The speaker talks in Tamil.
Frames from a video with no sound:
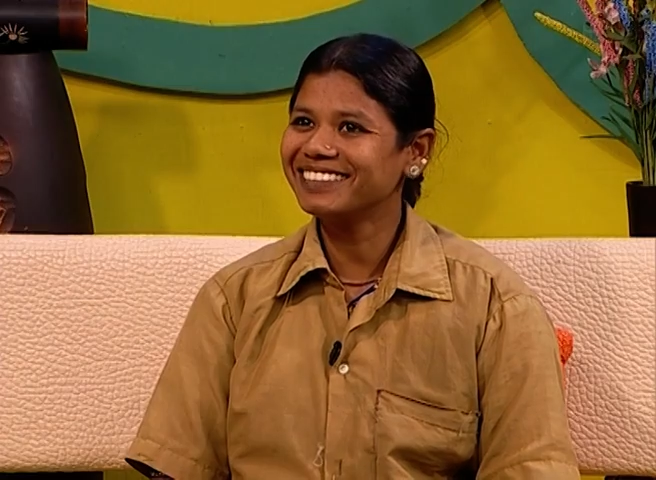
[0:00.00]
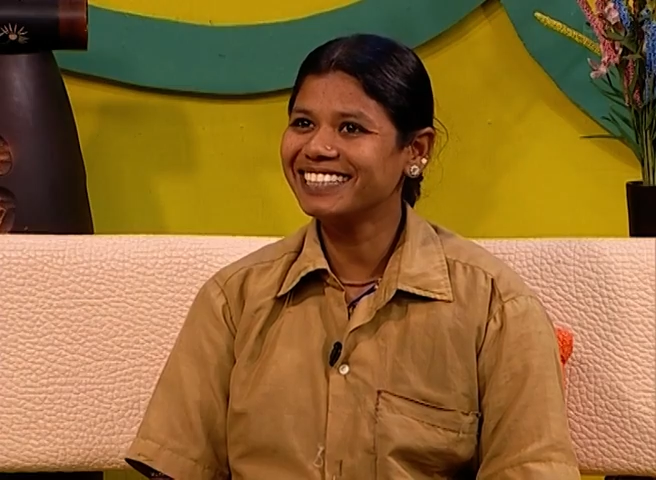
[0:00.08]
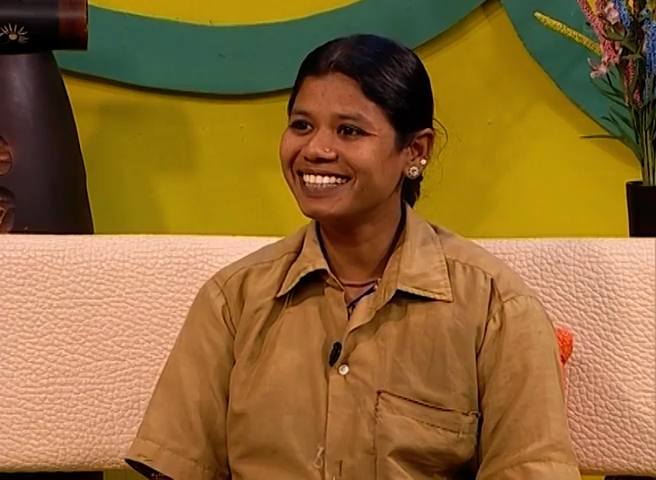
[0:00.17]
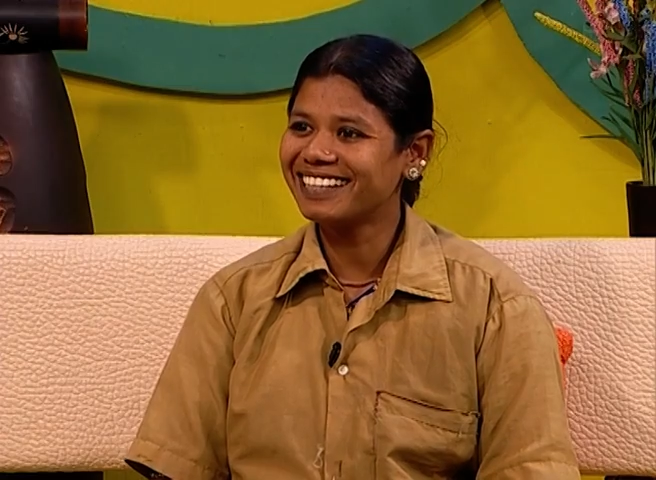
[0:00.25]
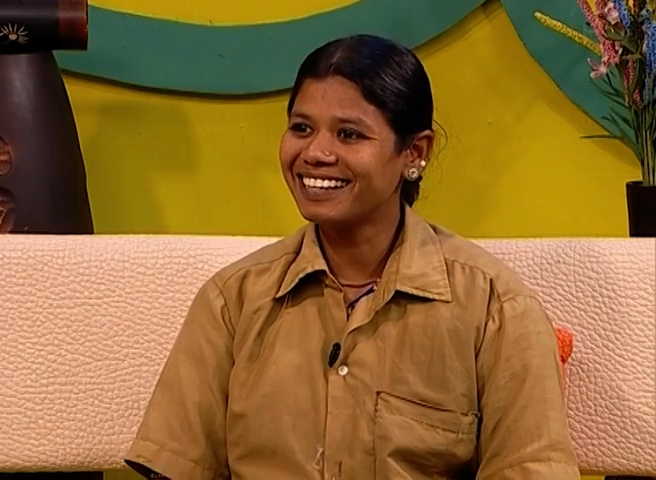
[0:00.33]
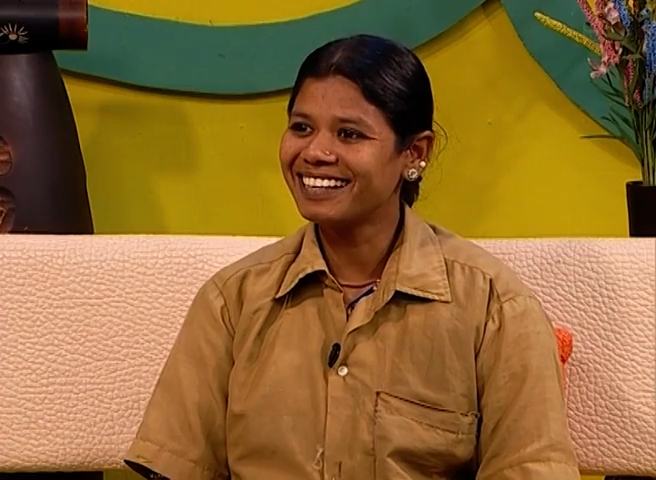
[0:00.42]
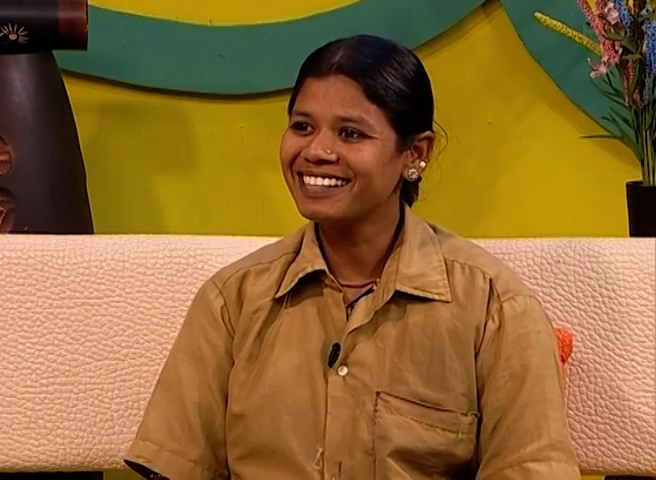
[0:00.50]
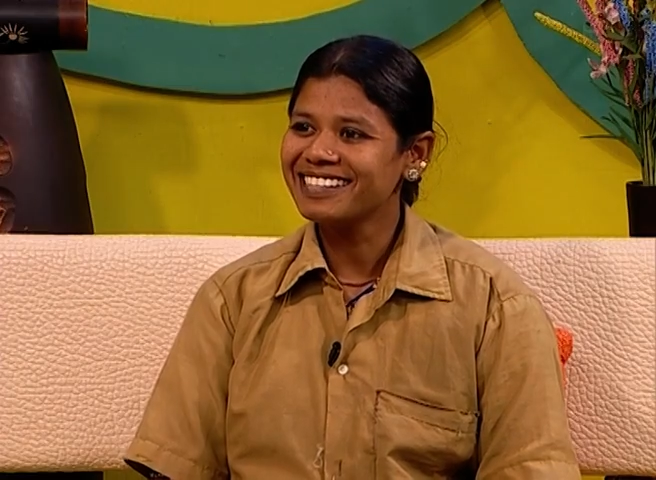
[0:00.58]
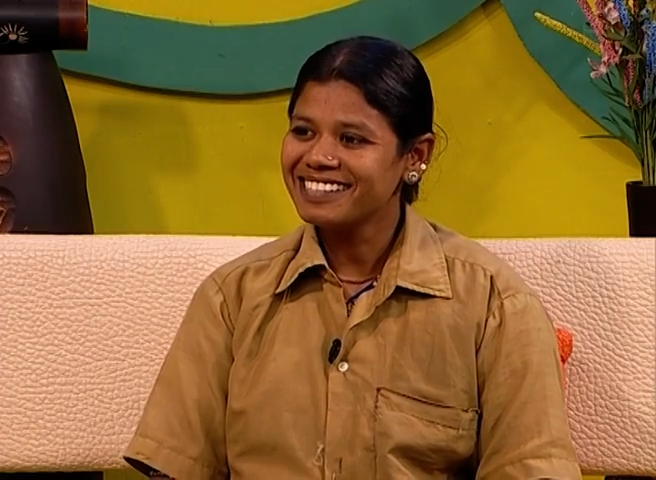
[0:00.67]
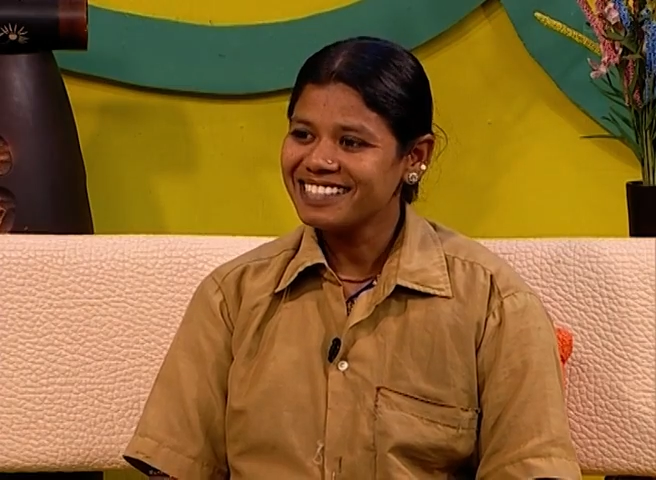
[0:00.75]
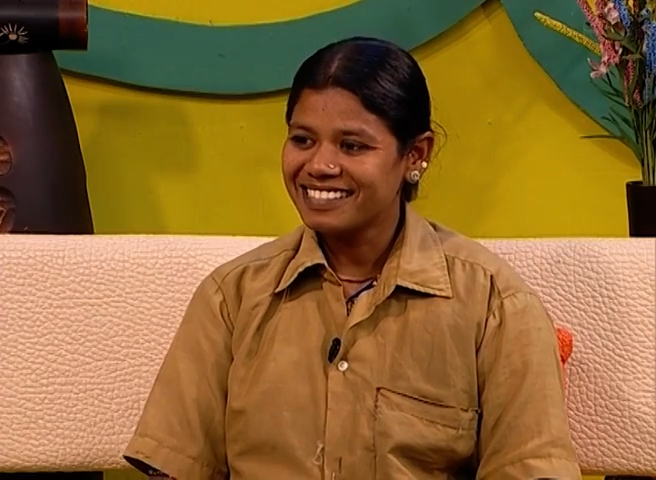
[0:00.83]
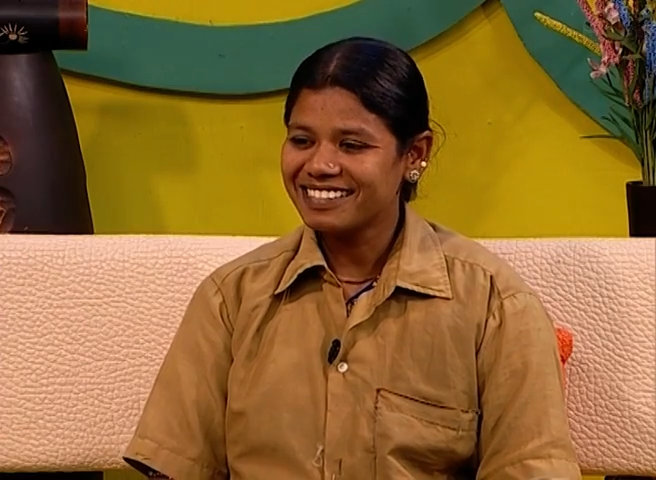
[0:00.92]
வந்ததில்லை
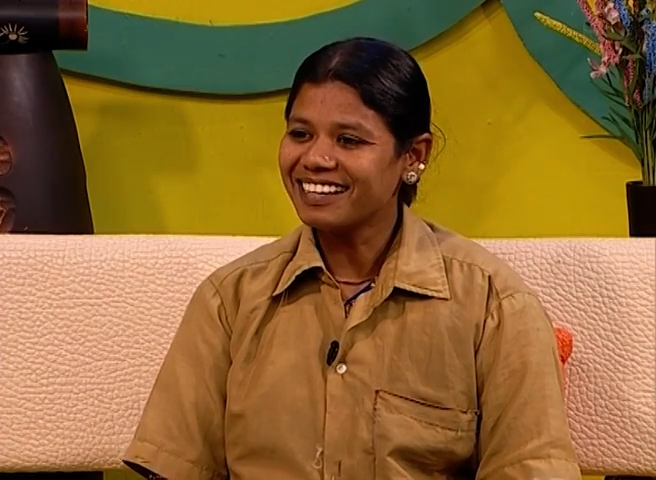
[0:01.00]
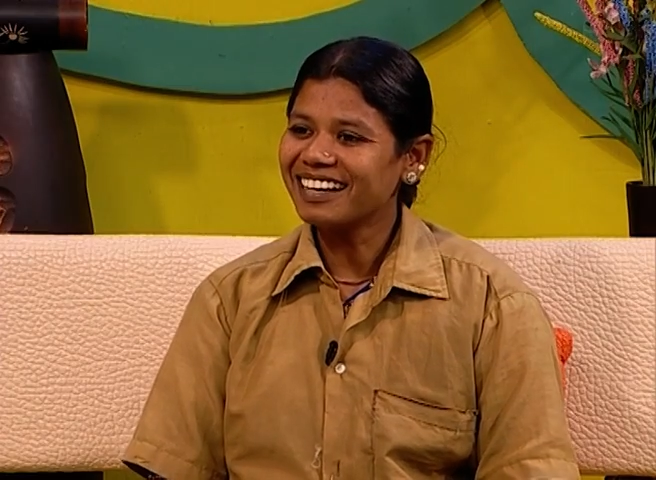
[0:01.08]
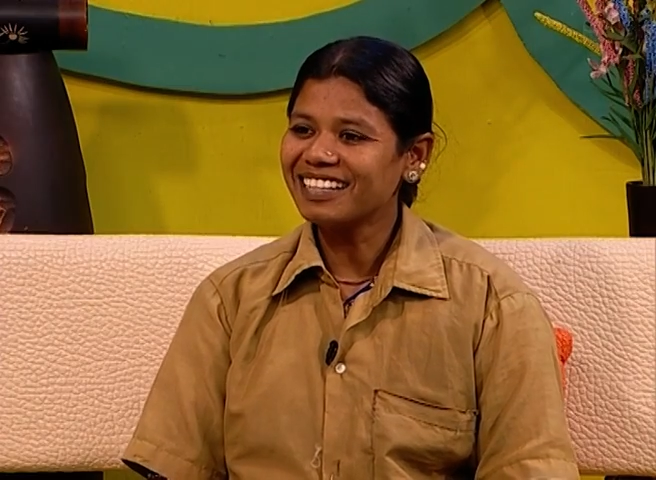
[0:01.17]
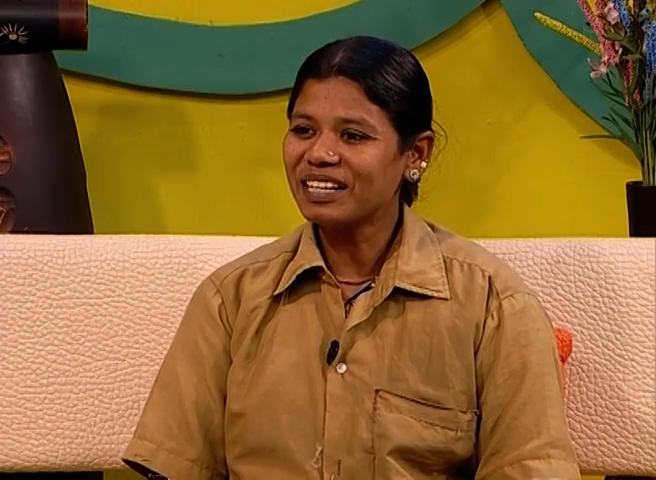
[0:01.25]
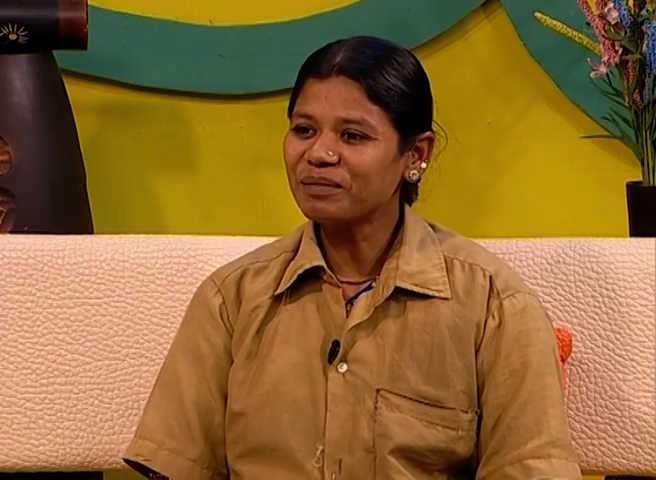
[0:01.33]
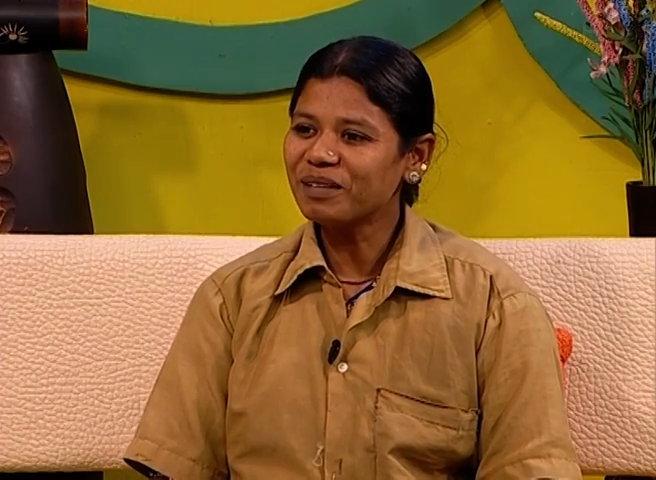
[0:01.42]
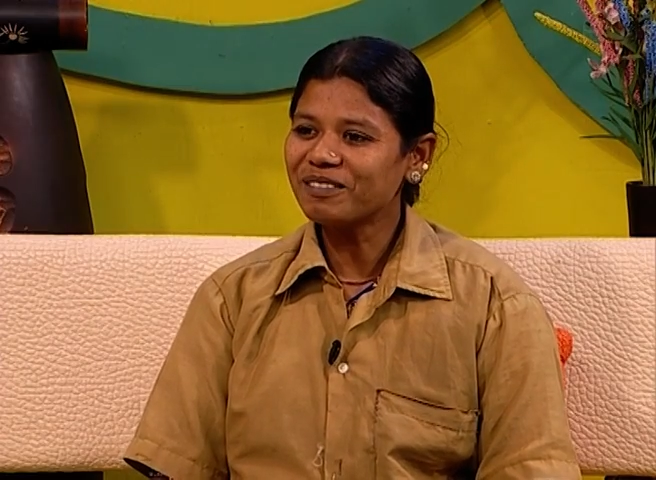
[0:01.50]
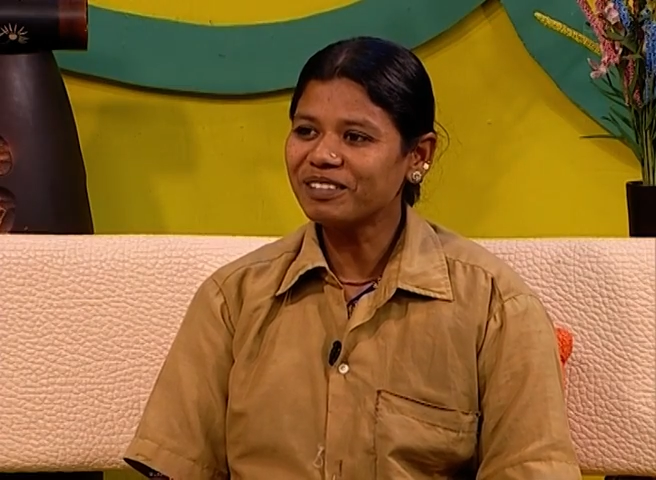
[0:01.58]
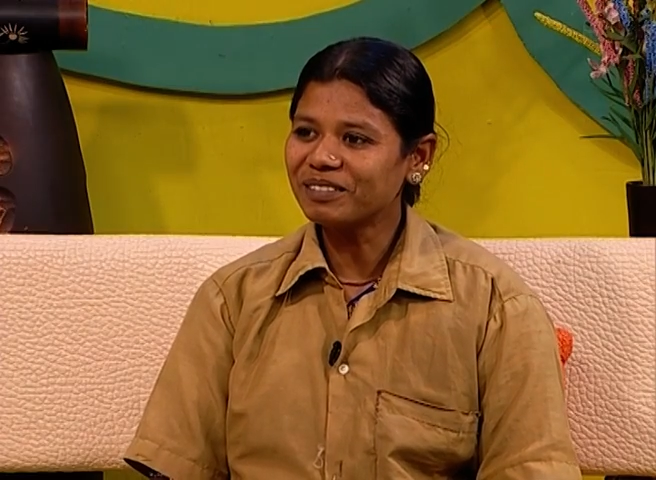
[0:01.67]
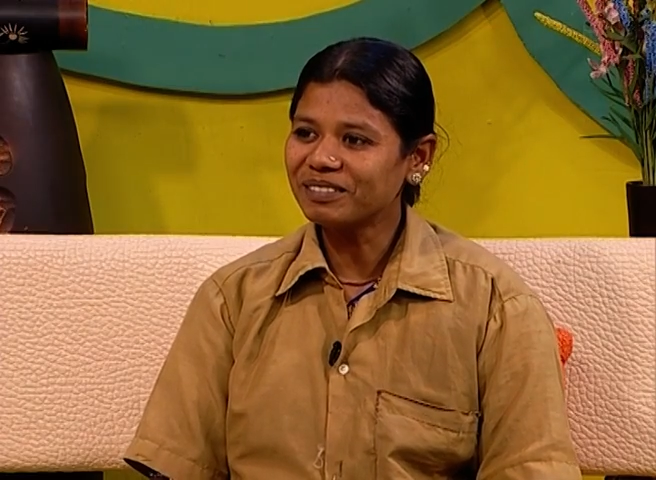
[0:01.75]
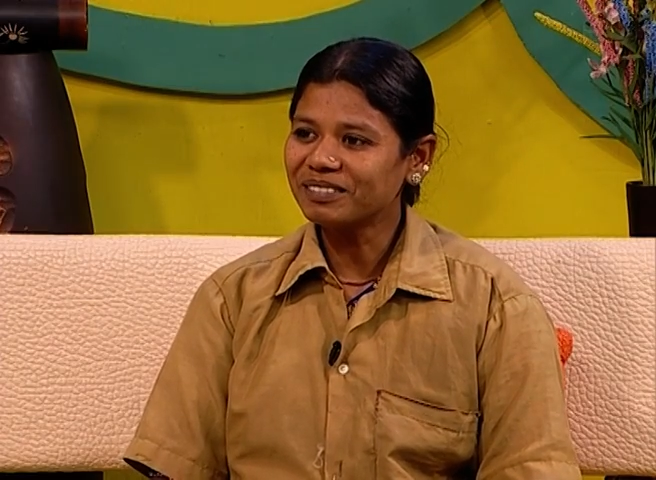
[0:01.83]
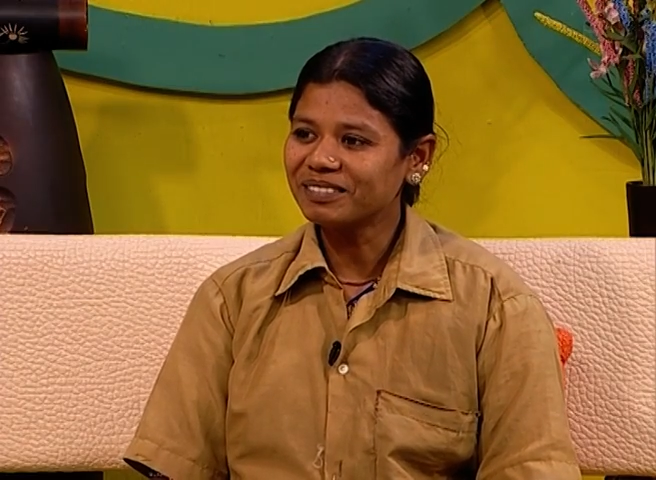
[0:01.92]
சாதாரணமாக
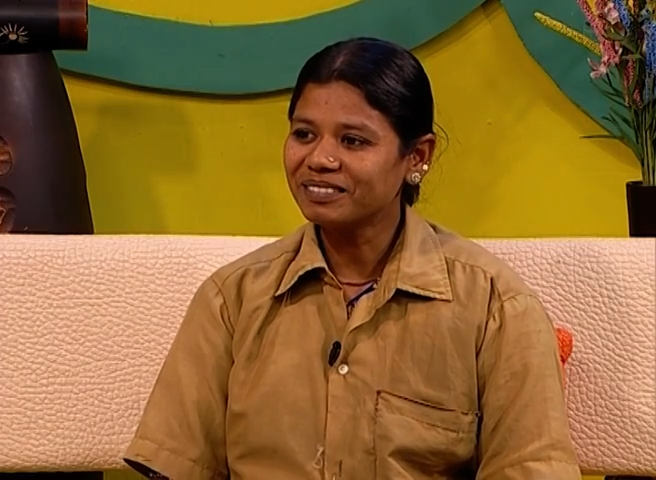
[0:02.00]
வரும்